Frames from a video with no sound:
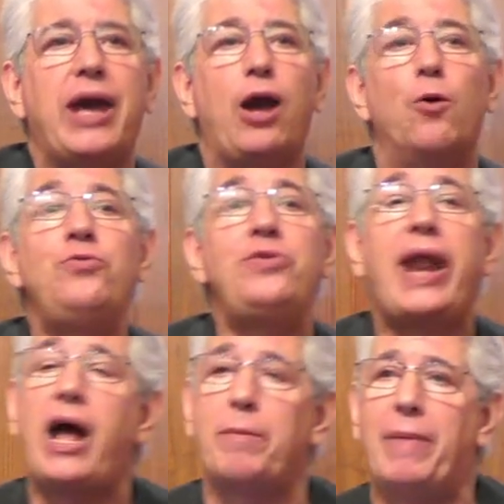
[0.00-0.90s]
de que un
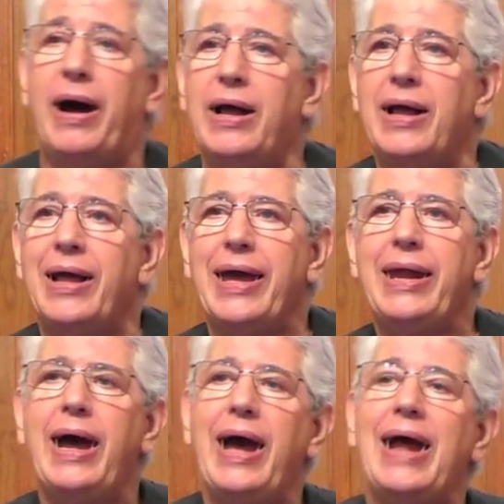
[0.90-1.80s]
dracma
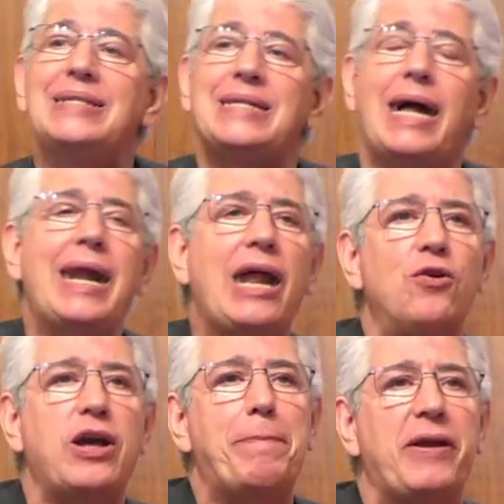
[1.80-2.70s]
era el
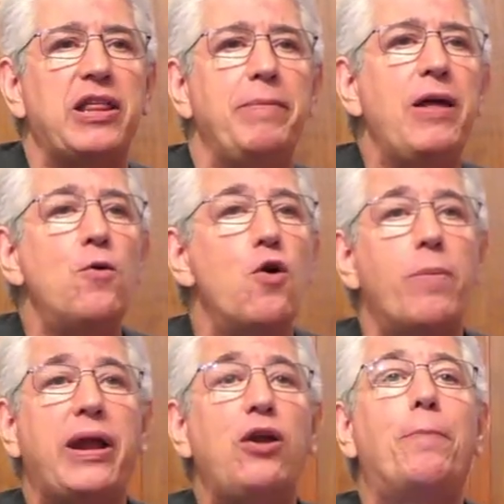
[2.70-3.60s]
salario que percibía un
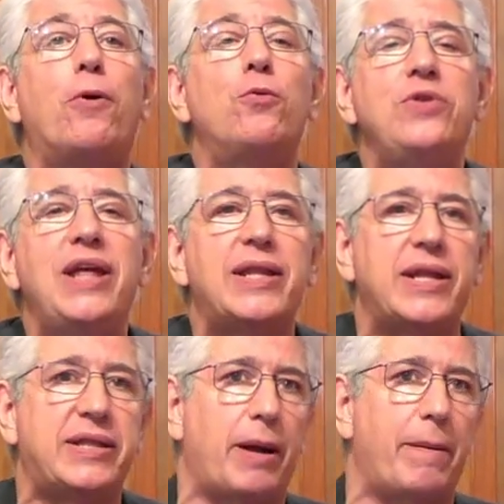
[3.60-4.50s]
obrero por un
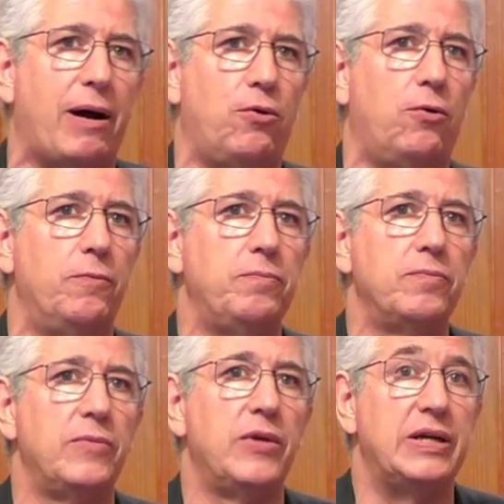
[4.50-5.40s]
día de trabajo.
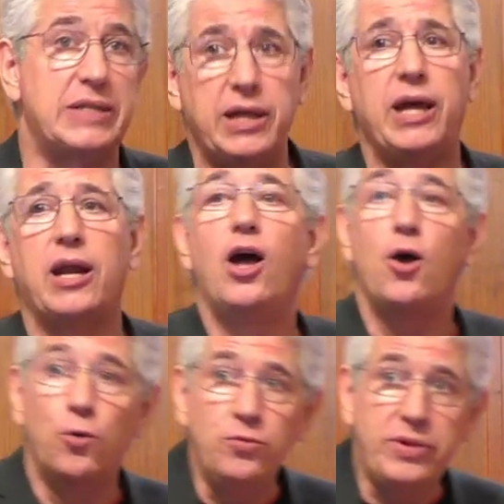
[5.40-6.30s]
Es decir,
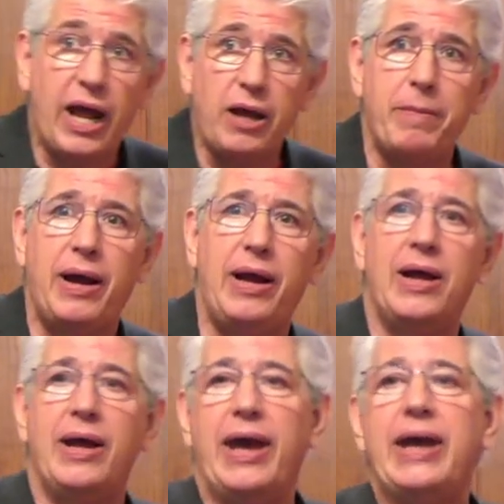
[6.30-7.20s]
un
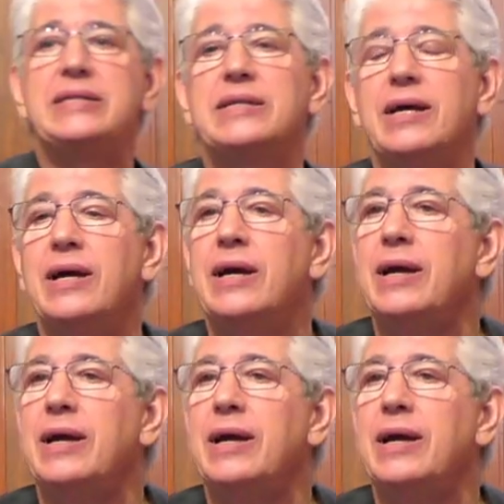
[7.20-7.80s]
dracma es